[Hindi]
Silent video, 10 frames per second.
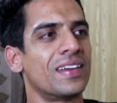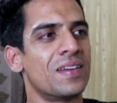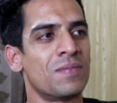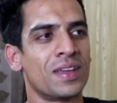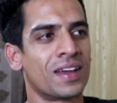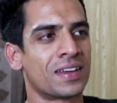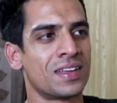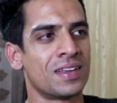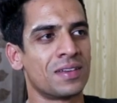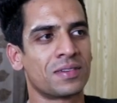ये पीआर
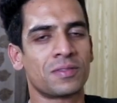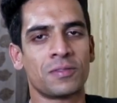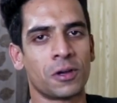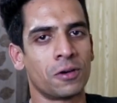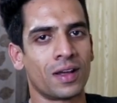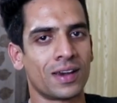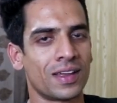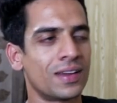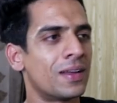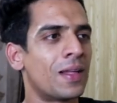की वीडियो डाली
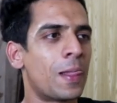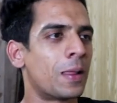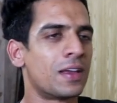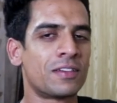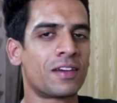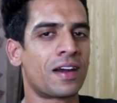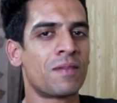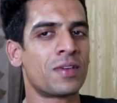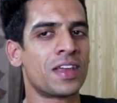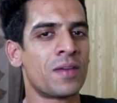है
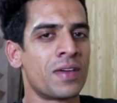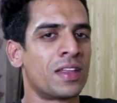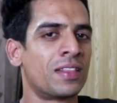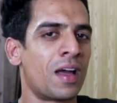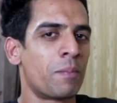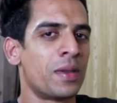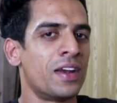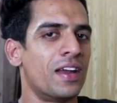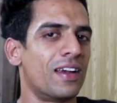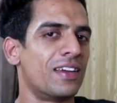इंस्टाग्राम पे ये मैंने थापी
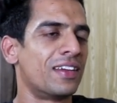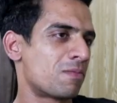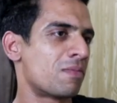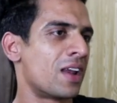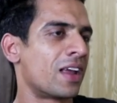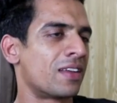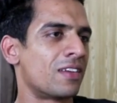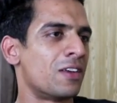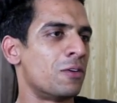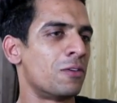नहीं डाली मैंने कहा
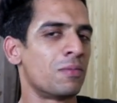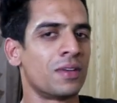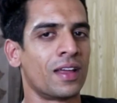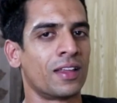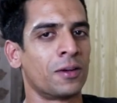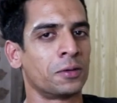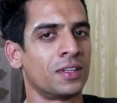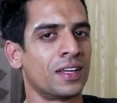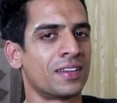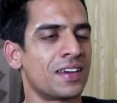चल यूट्यूब पे ज़्यादा लोग
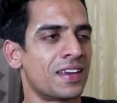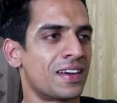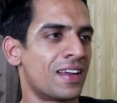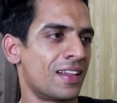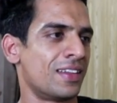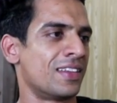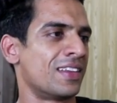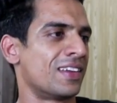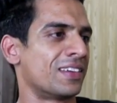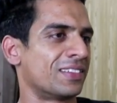देखते नहीं हैं डाल
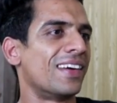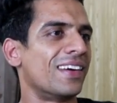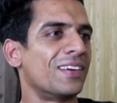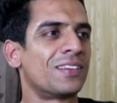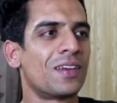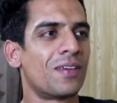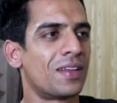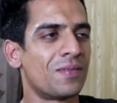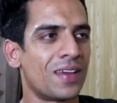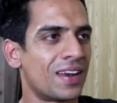देते हैं आ, उसके
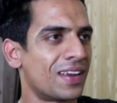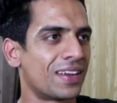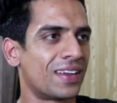बाद मैंने